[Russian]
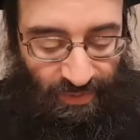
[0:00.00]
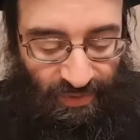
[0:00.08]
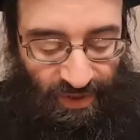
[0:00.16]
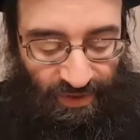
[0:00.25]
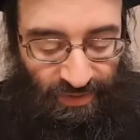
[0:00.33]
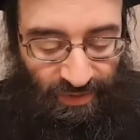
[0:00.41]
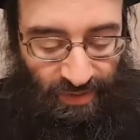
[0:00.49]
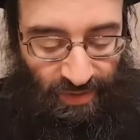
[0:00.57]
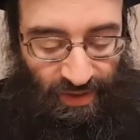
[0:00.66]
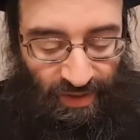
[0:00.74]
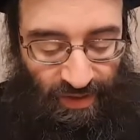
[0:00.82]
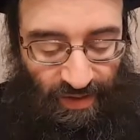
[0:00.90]
мудрец
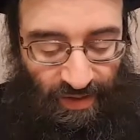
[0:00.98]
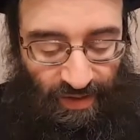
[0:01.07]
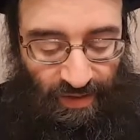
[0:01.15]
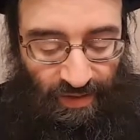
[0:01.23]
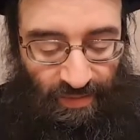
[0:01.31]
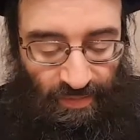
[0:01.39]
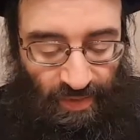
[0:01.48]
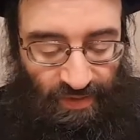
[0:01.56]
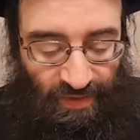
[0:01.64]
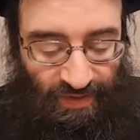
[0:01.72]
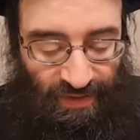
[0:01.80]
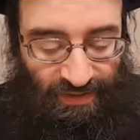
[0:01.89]
Торы мог
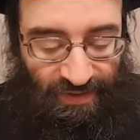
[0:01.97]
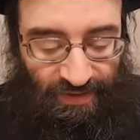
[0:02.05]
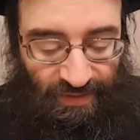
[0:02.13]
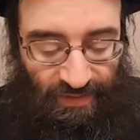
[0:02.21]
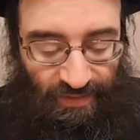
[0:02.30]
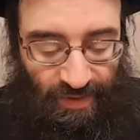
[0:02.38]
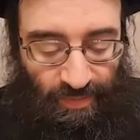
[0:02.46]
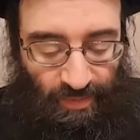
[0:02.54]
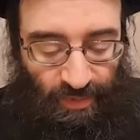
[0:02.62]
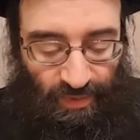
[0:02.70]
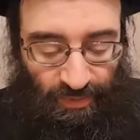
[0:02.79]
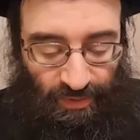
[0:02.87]
согласиться с твоим
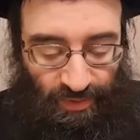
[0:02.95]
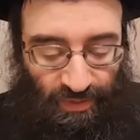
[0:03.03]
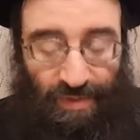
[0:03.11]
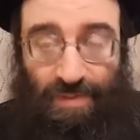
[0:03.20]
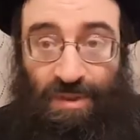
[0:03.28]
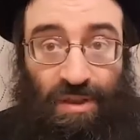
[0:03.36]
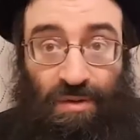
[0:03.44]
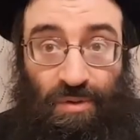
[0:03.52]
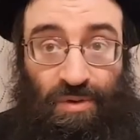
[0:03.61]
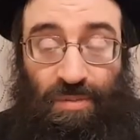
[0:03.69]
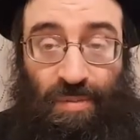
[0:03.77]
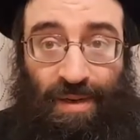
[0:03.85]
мужем, что он вообще не
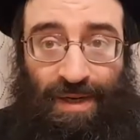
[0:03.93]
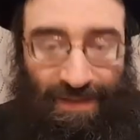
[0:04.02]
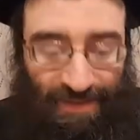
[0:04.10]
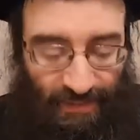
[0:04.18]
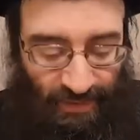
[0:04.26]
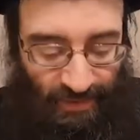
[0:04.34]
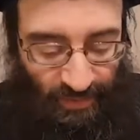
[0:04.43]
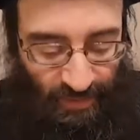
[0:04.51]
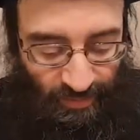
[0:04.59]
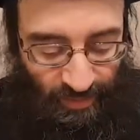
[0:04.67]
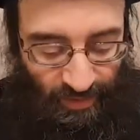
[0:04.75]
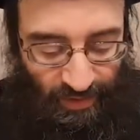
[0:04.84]
должен помогать тебе по
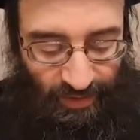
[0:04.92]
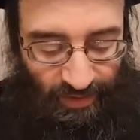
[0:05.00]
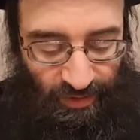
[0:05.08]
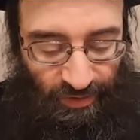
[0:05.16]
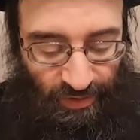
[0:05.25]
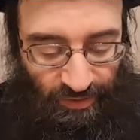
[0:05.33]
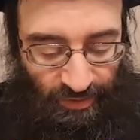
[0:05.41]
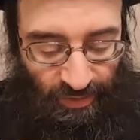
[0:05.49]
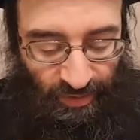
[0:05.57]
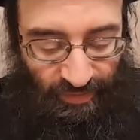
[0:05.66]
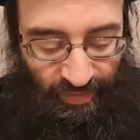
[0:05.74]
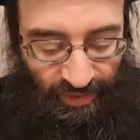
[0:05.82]
дому, и что его
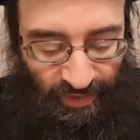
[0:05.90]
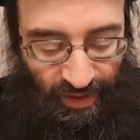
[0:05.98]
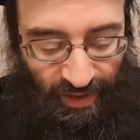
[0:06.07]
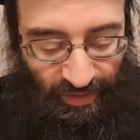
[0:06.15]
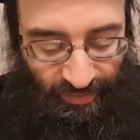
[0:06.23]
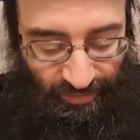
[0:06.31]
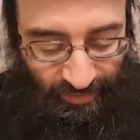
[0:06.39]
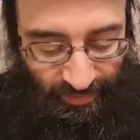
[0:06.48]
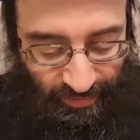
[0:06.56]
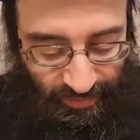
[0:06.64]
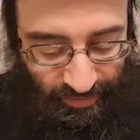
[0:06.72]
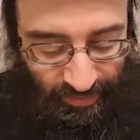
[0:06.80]
Тора важнее.
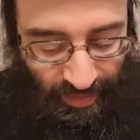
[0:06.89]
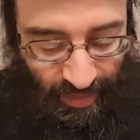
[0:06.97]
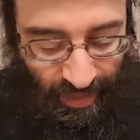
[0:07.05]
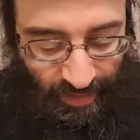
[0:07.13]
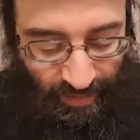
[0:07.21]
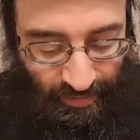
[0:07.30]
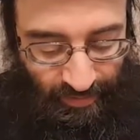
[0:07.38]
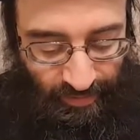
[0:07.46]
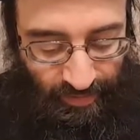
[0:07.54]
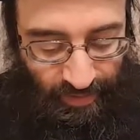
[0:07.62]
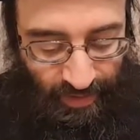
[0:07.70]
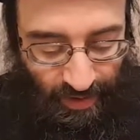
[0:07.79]

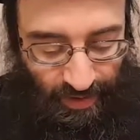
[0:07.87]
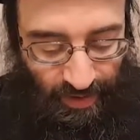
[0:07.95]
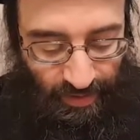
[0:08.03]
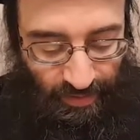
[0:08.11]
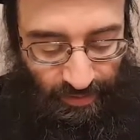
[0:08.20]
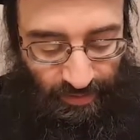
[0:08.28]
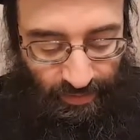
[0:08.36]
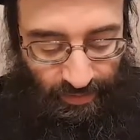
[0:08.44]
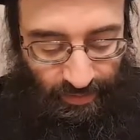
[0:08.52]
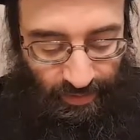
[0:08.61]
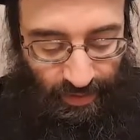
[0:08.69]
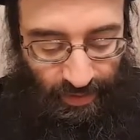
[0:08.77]
И
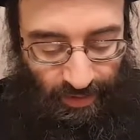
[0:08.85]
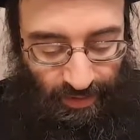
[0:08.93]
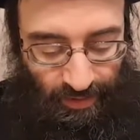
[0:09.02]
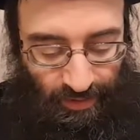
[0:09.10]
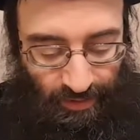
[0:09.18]
э,